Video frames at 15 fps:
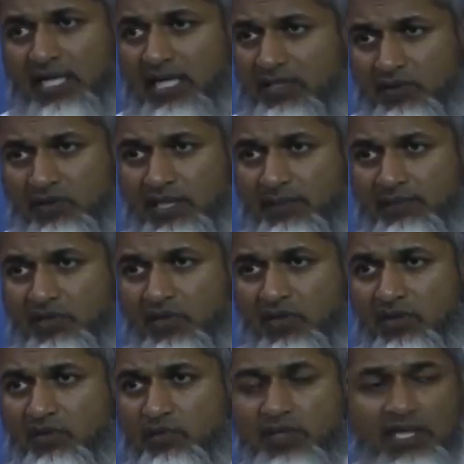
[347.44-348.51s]
любим
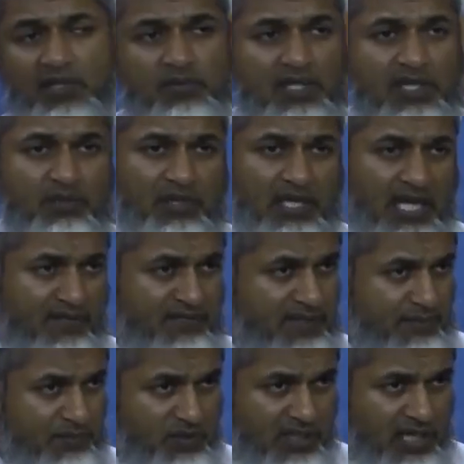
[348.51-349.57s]
аулия Аллаха,
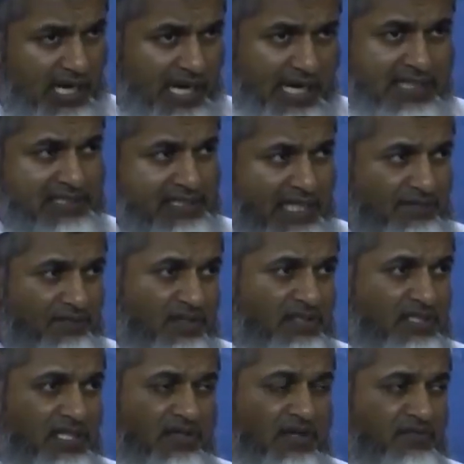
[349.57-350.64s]
приближенных к Аллаху,
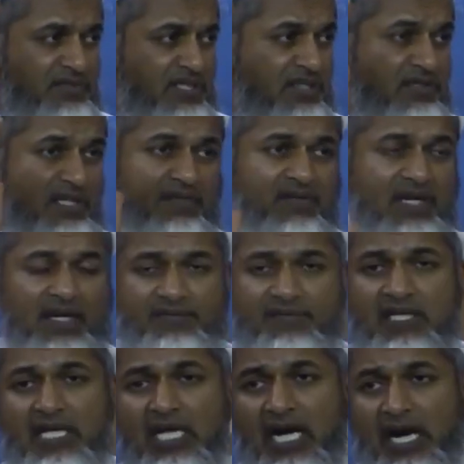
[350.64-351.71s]
высшей степенью любви
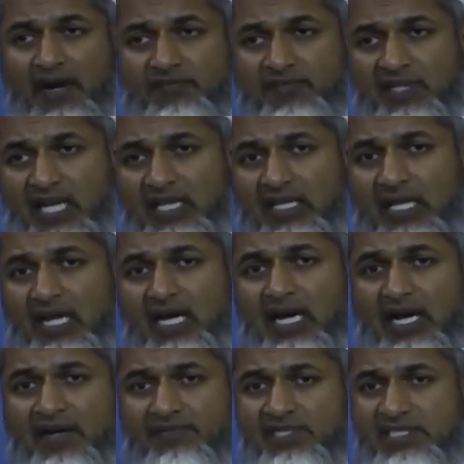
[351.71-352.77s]
после Аллаха и
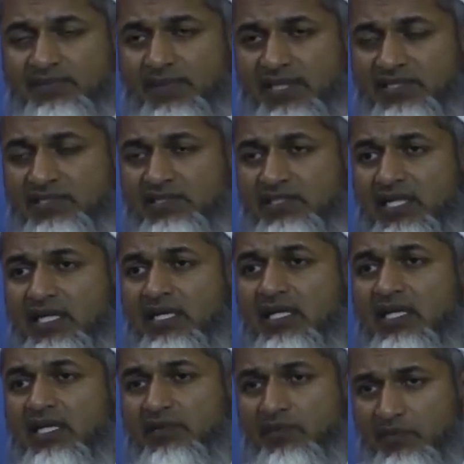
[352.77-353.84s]
его посланника,
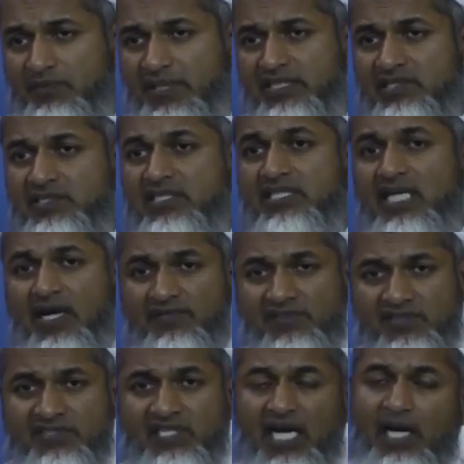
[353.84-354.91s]
после других
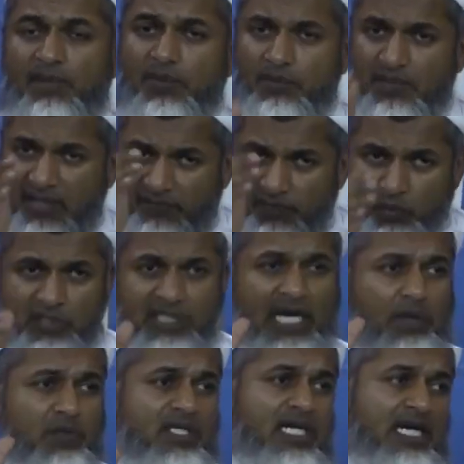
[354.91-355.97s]
посланников, после
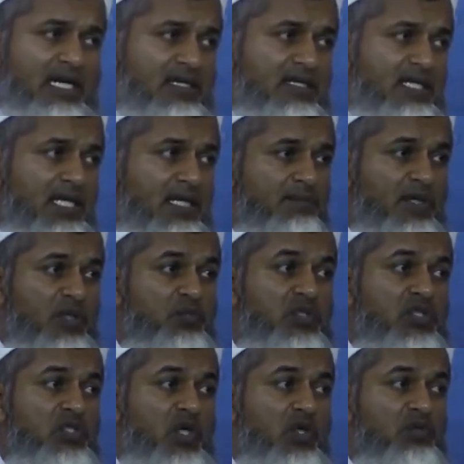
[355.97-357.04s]
сподвижников, но
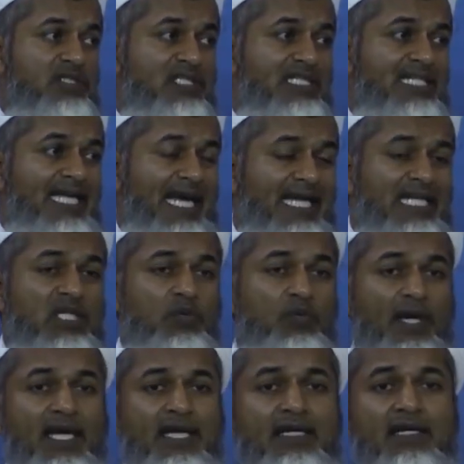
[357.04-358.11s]
мы никогда не
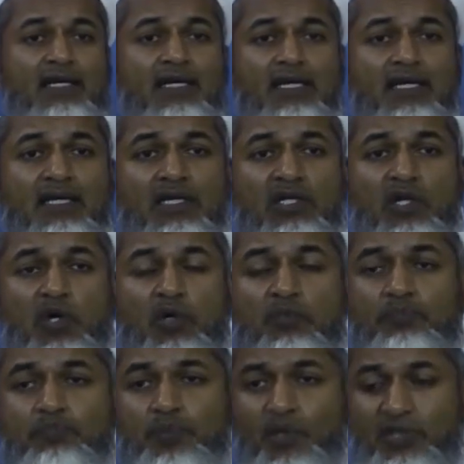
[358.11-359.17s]
ставим
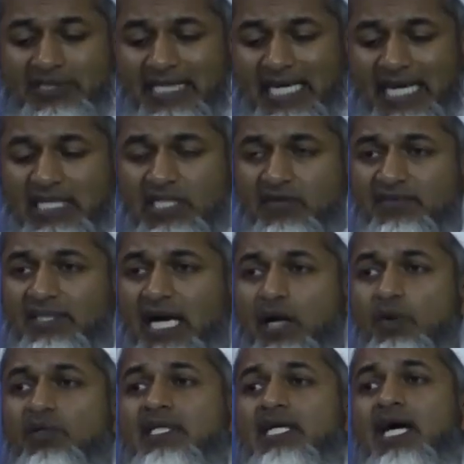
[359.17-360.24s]
кого-либо из приближенных
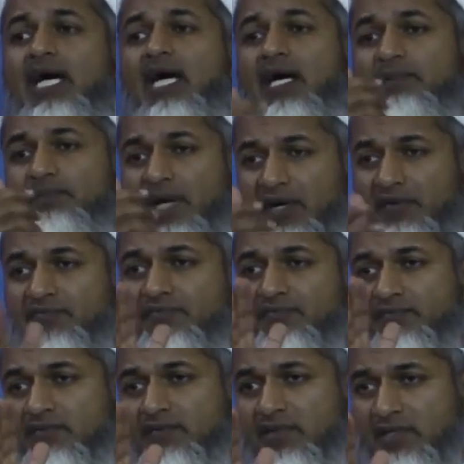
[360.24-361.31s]
к Аллаху выше
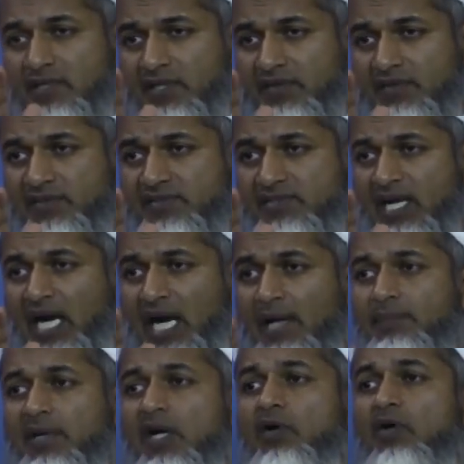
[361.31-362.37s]

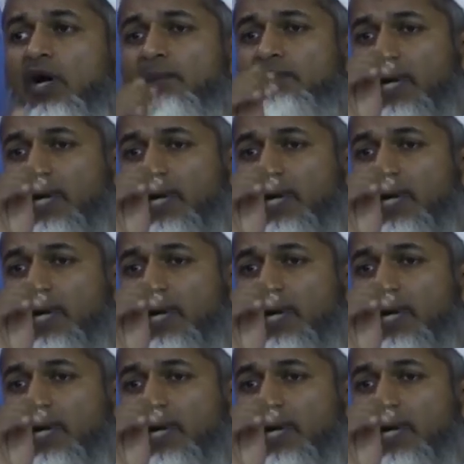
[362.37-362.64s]
сподвижников,